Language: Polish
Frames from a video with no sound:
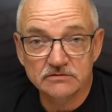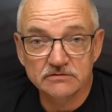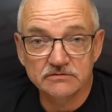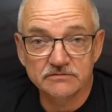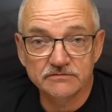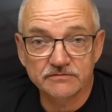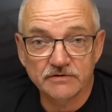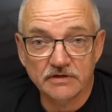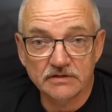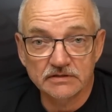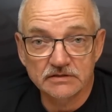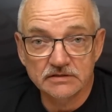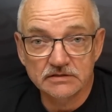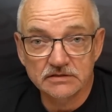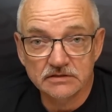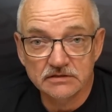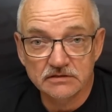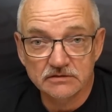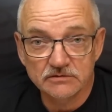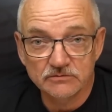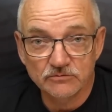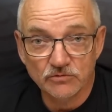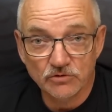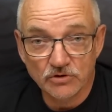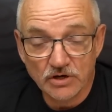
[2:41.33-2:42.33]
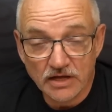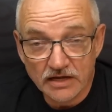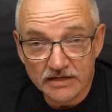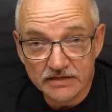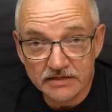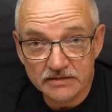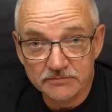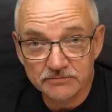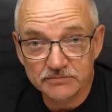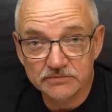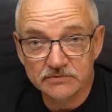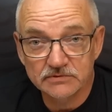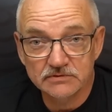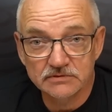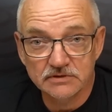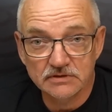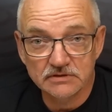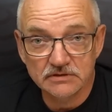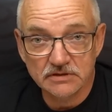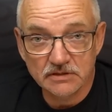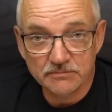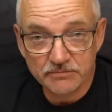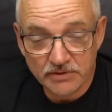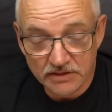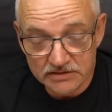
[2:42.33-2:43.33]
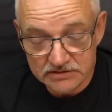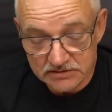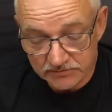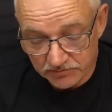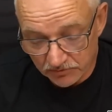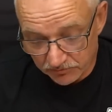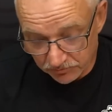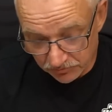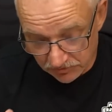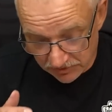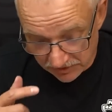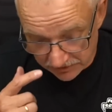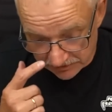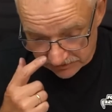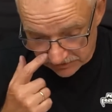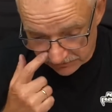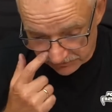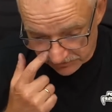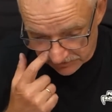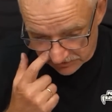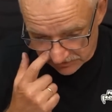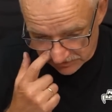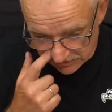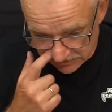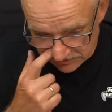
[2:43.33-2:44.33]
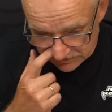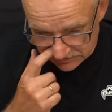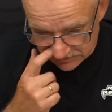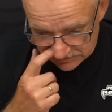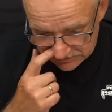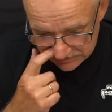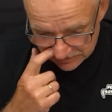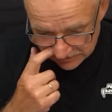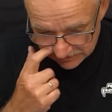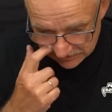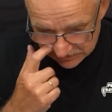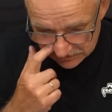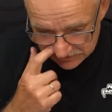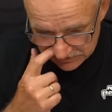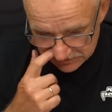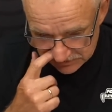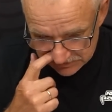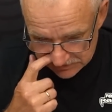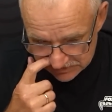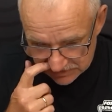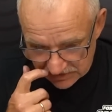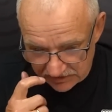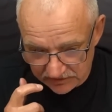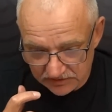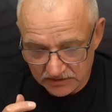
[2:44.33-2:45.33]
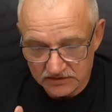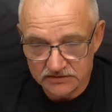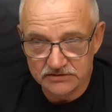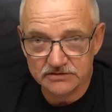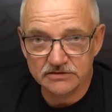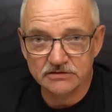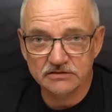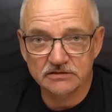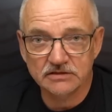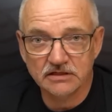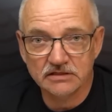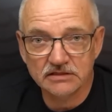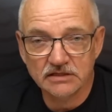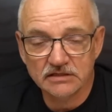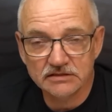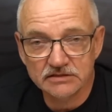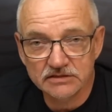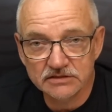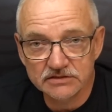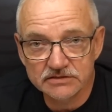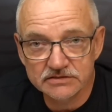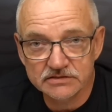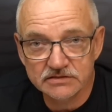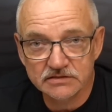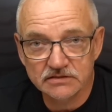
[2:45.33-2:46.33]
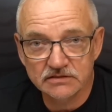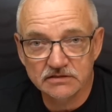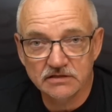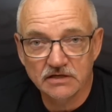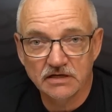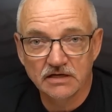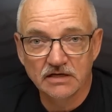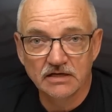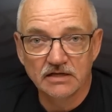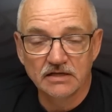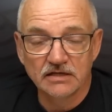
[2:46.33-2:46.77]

zwany wolajem, ten najbardziej popularny amerykański sandacz i sandacz kanadyjski,